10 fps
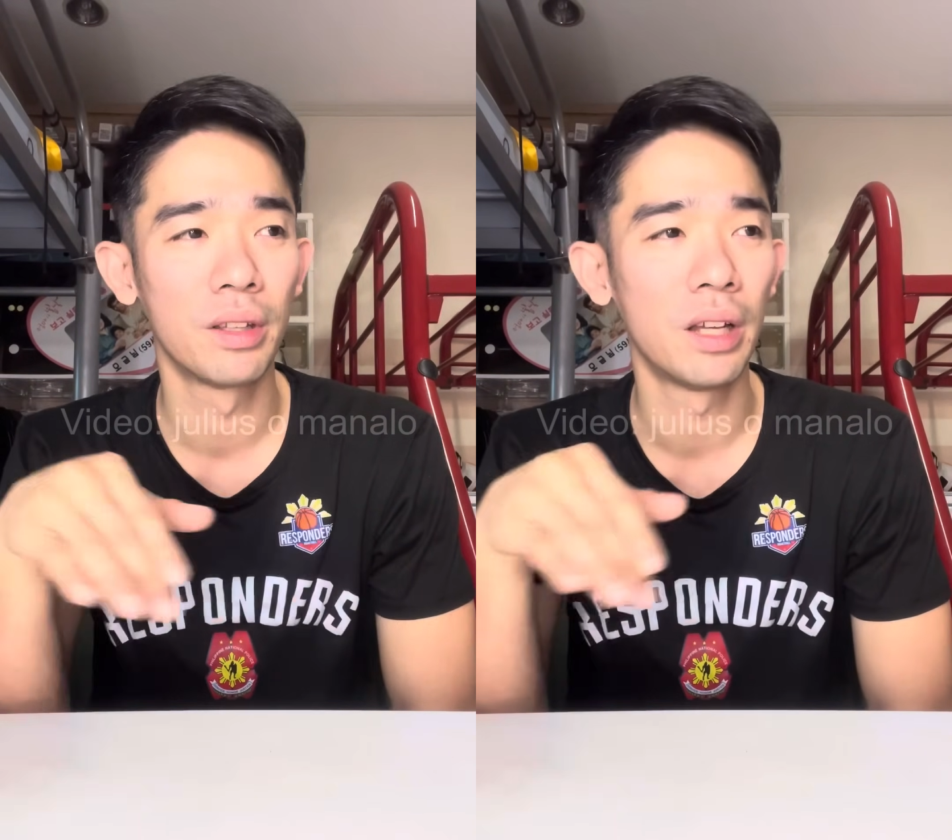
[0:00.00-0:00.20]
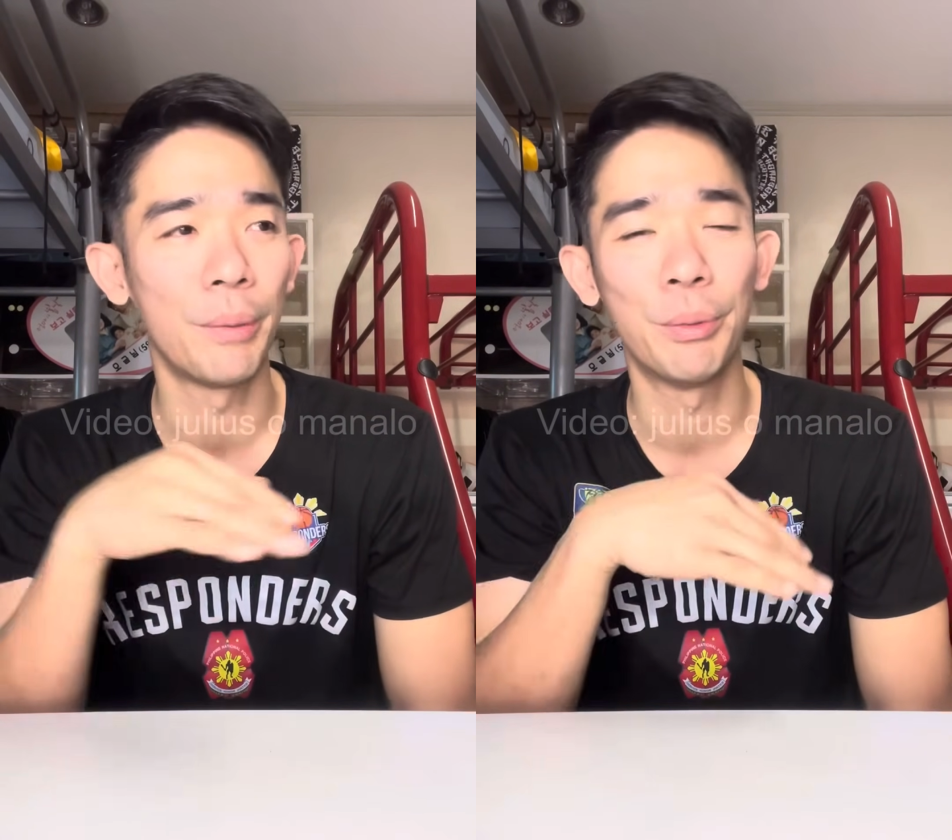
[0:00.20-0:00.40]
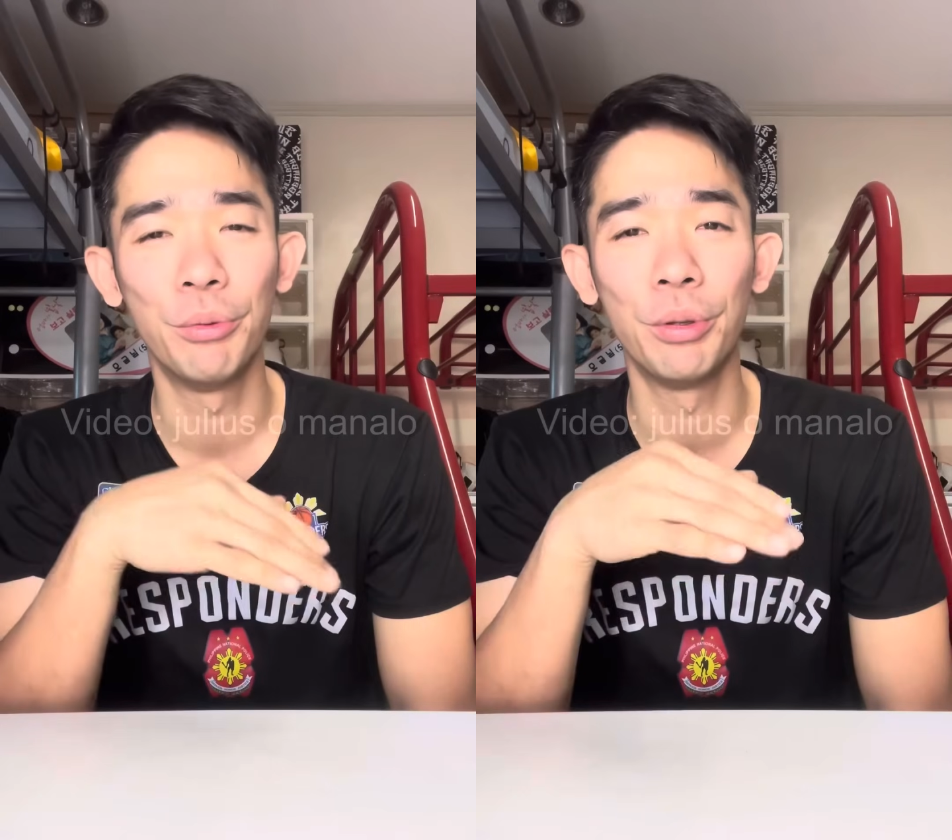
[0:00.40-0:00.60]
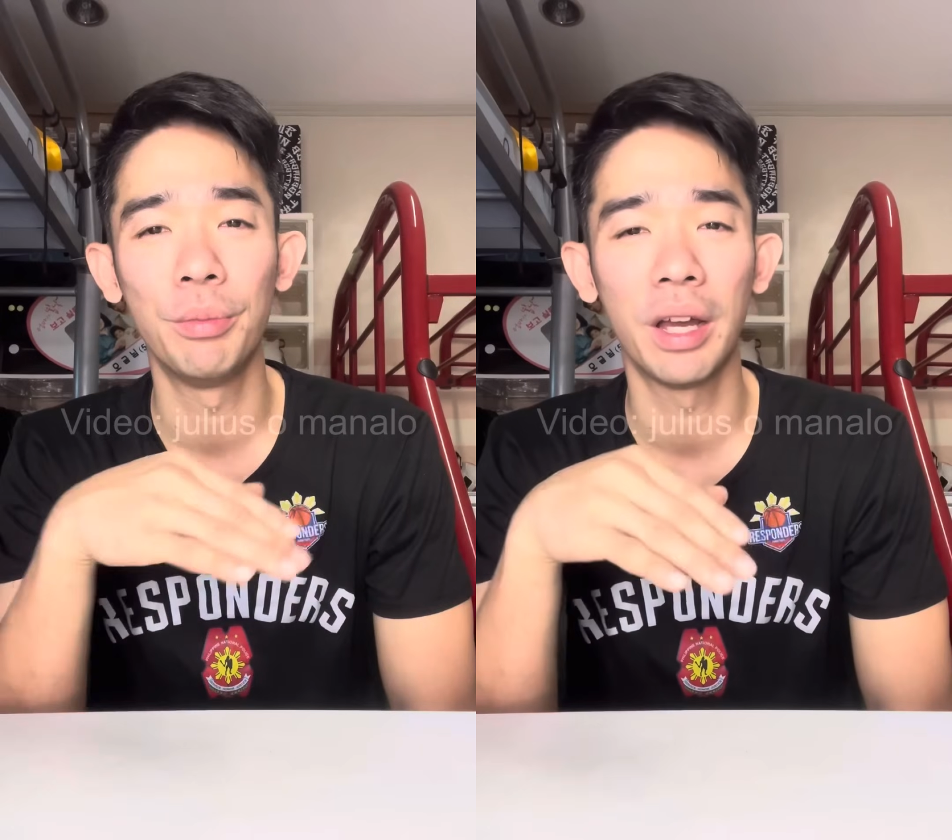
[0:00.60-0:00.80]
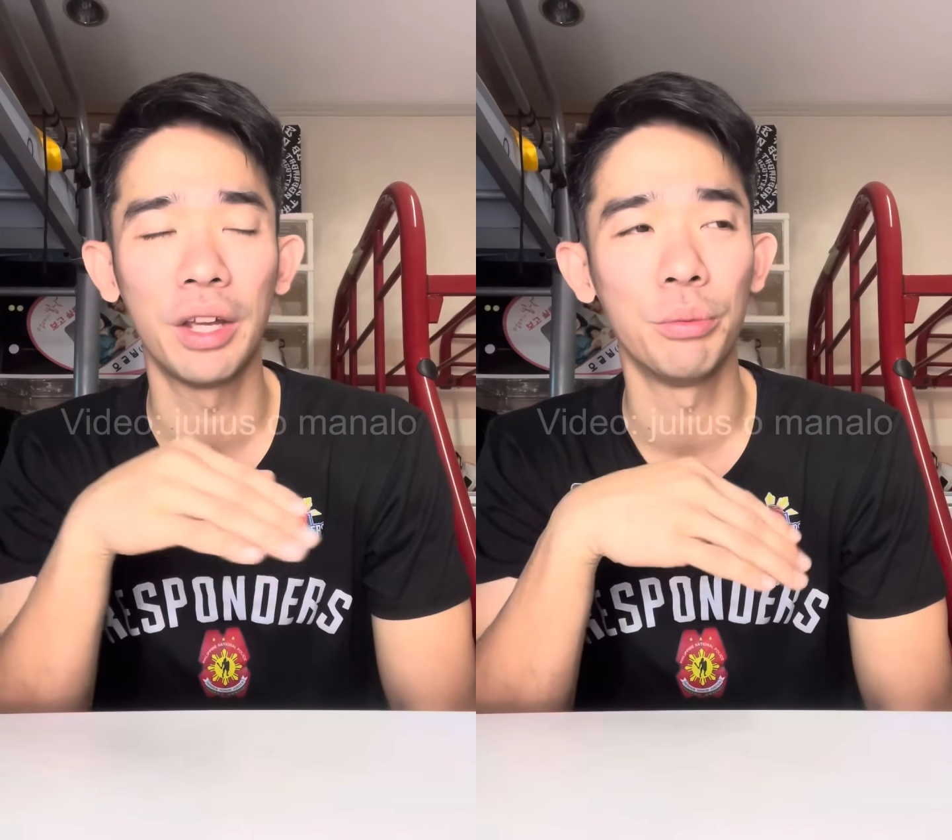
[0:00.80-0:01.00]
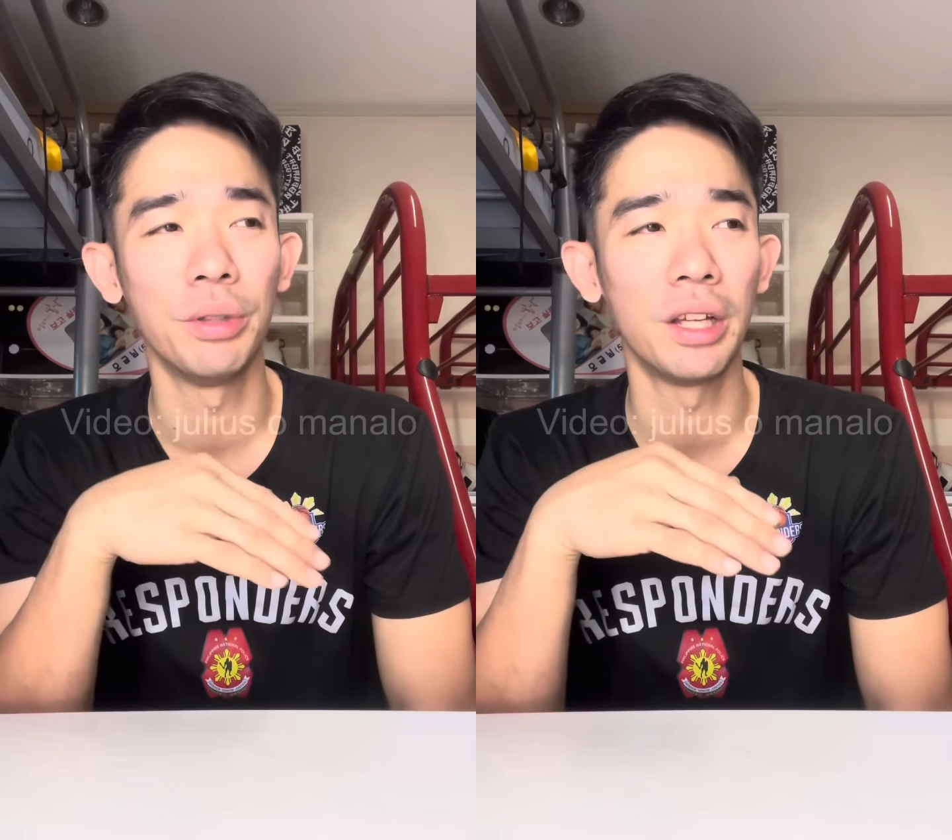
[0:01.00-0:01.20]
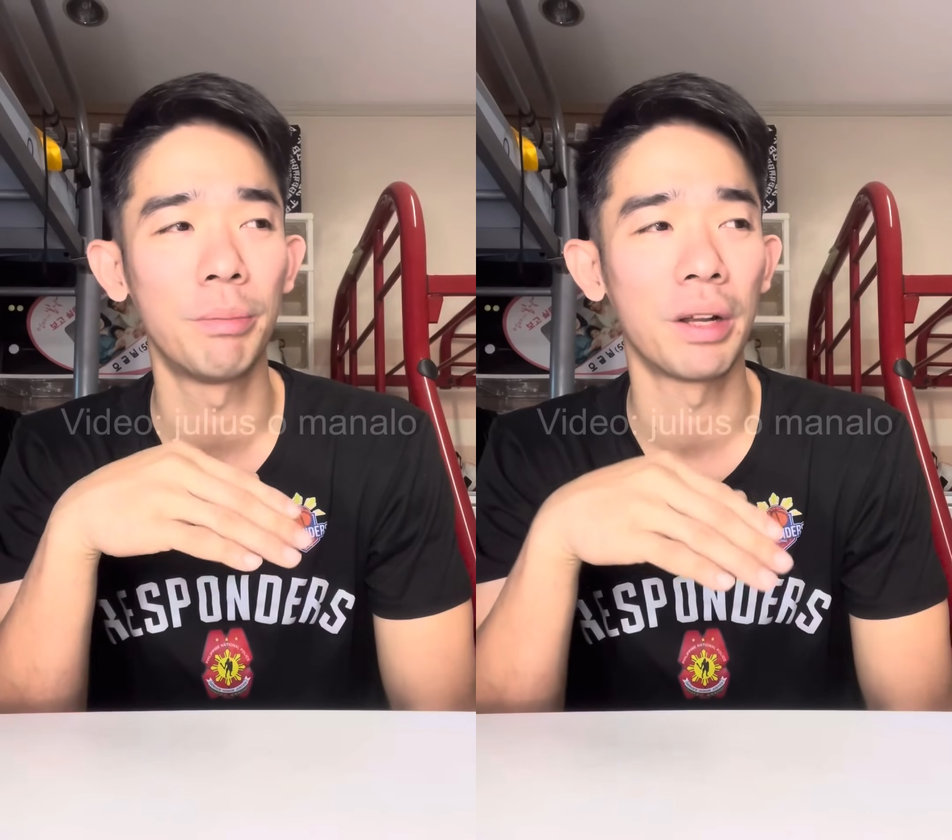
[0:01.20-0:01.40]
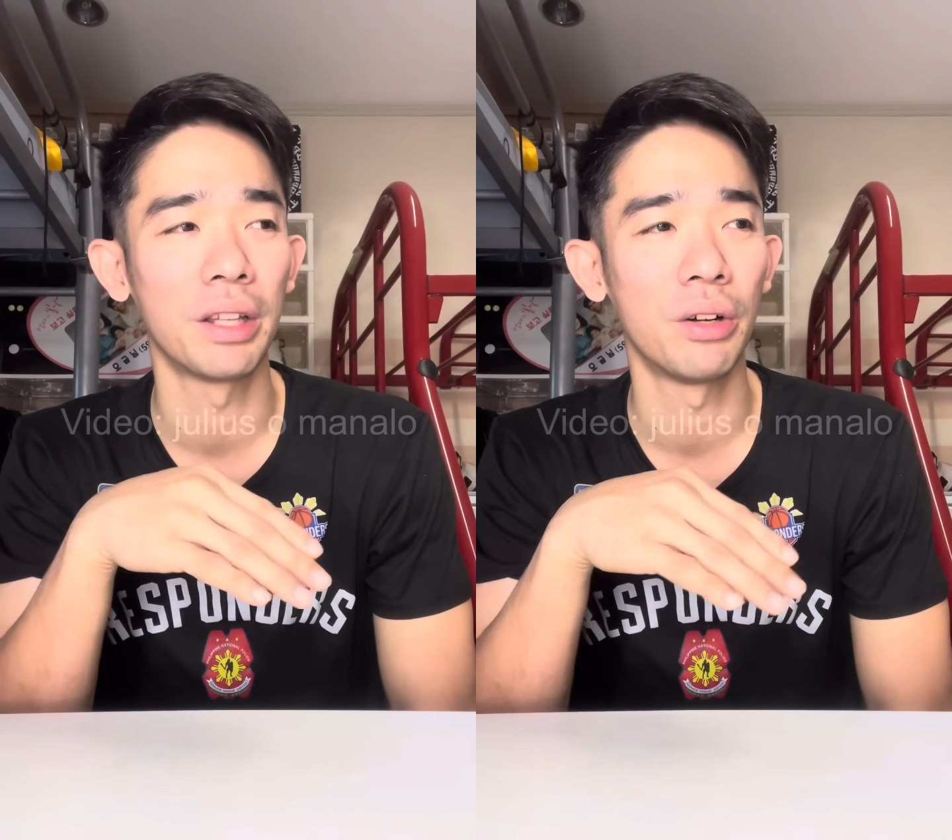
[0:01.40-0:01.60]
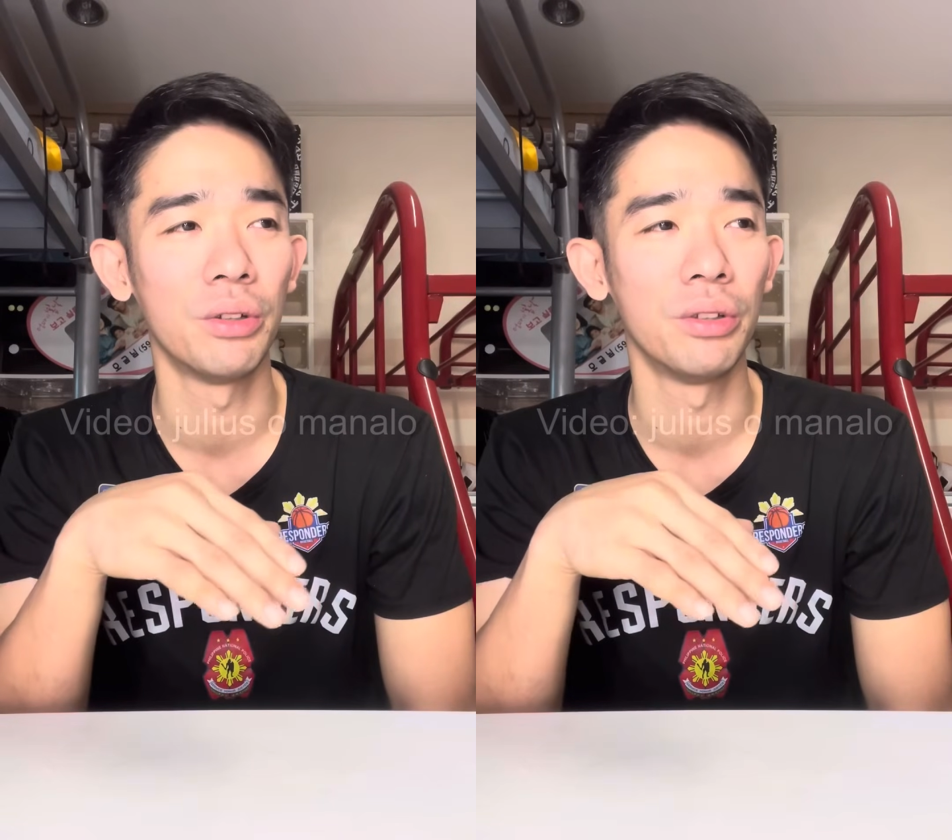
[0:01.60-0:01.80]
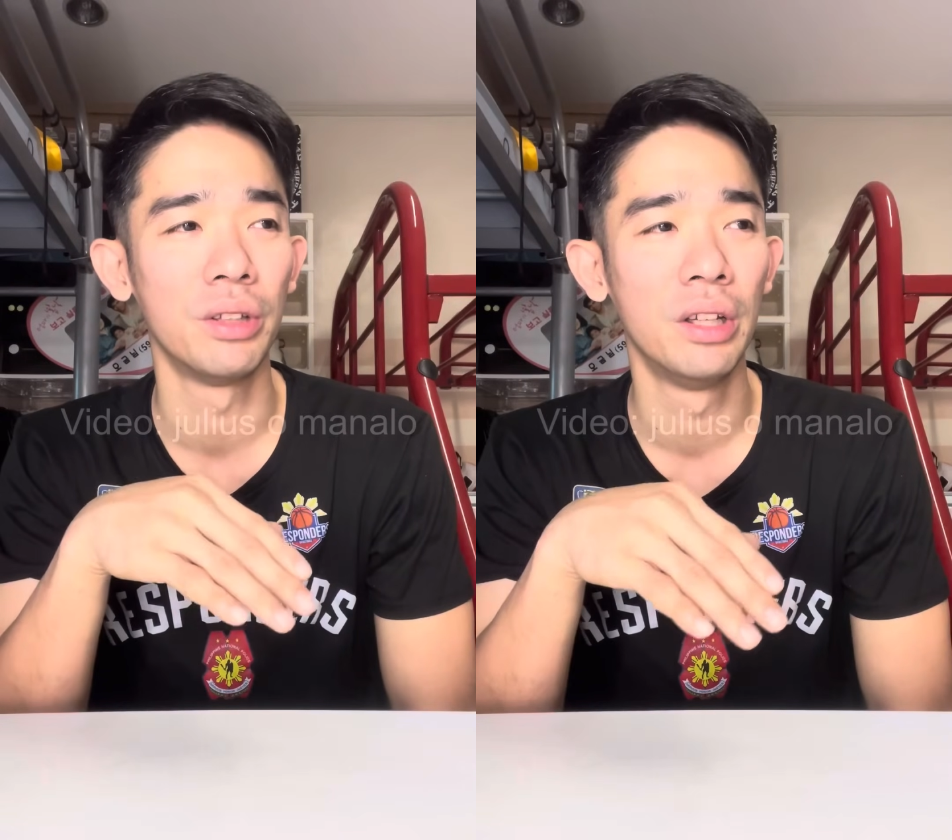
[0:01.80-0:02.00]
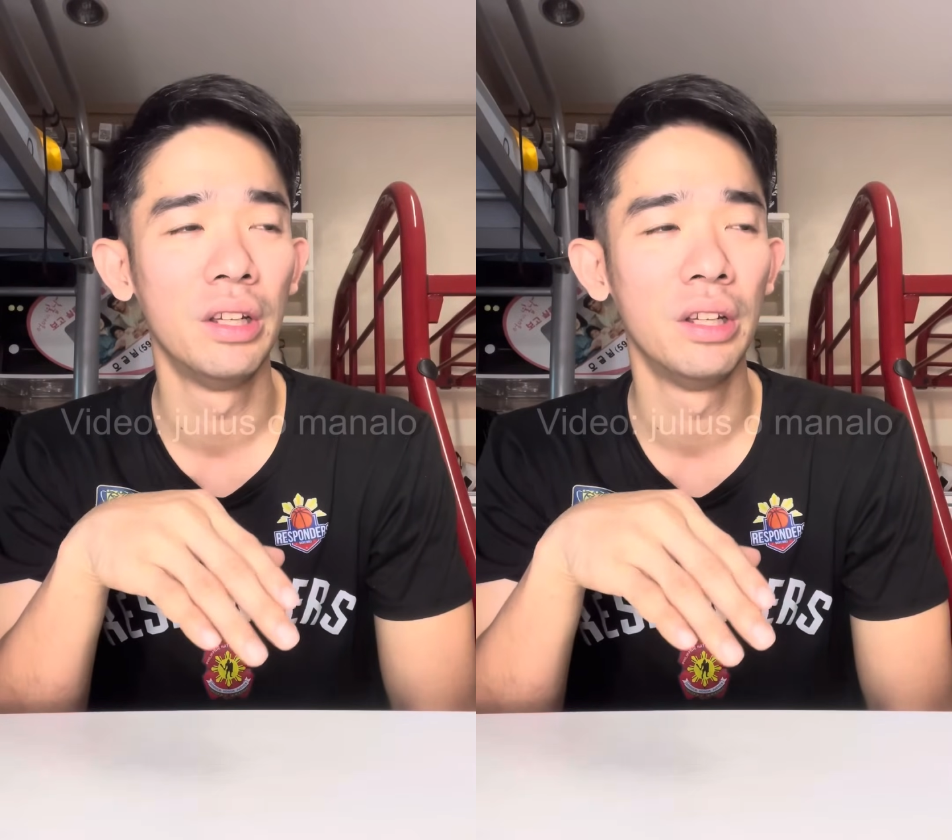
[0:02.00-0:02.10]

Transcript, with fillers: Habang bumibiyahe, umiyak pa rin ako doon.